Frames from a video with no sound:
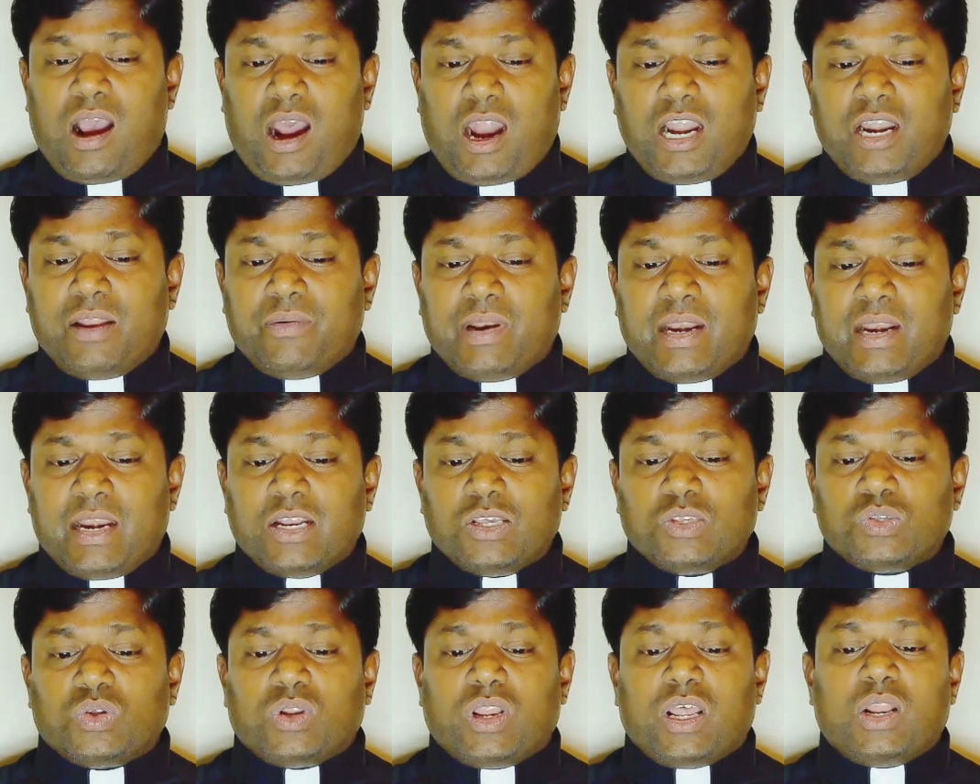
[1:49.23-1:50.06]
ஆண்டவர்
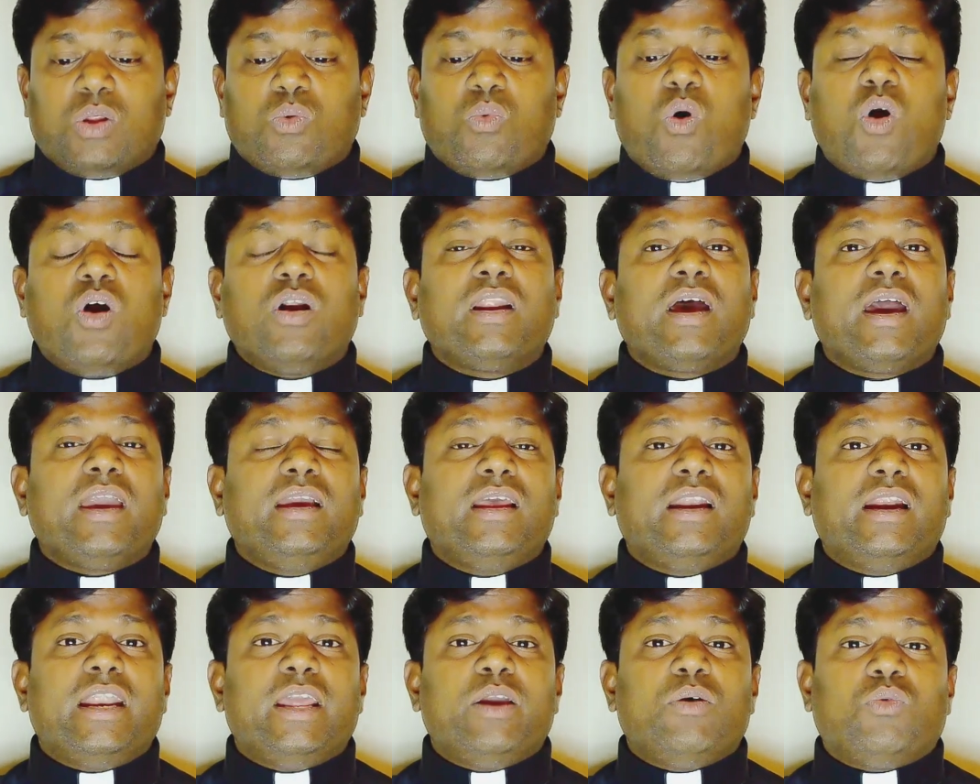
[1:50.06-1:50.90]
என்ன சொல்கிறார்
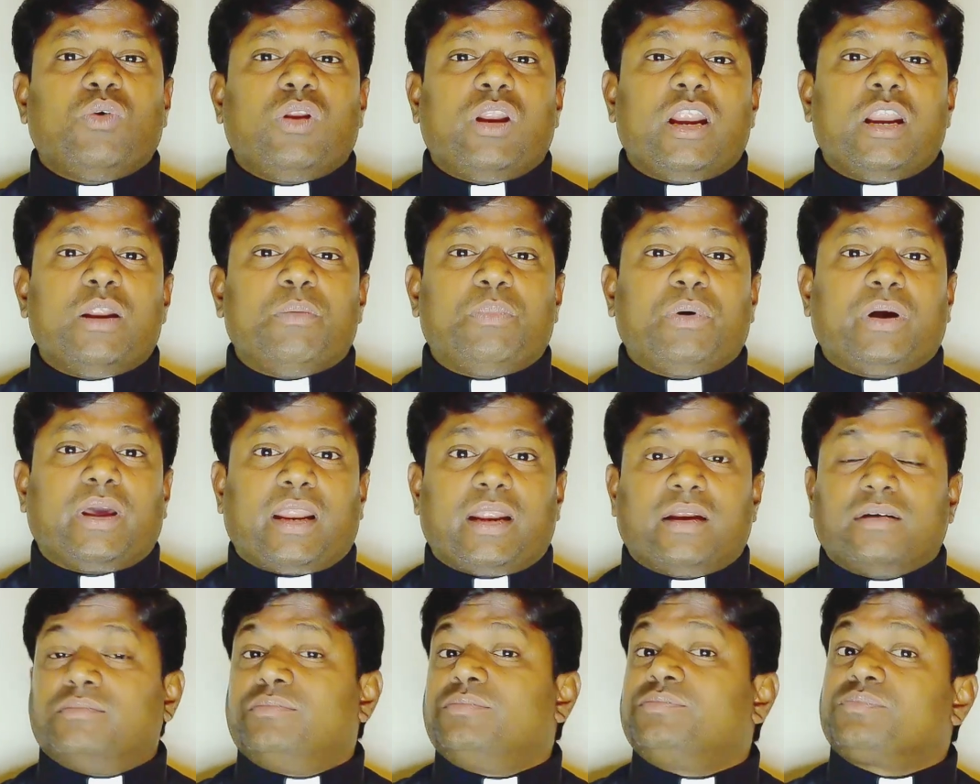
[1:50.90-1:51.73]
ஓநாய்களிடையே உங்களை
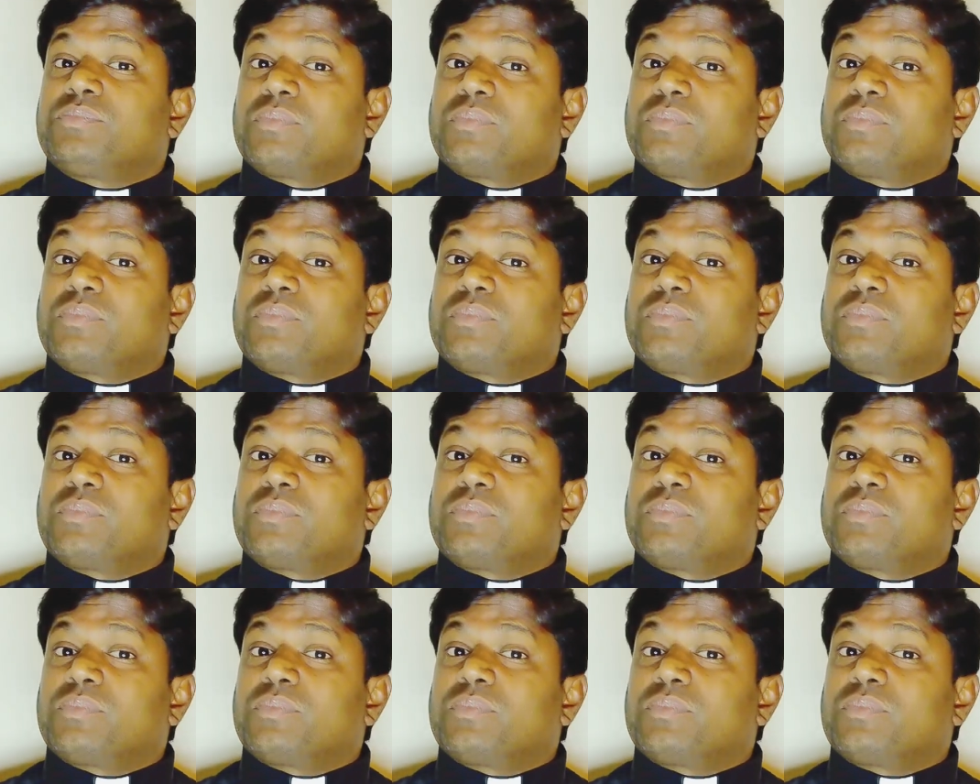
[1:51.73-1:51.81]
அனுப்புகிறேன்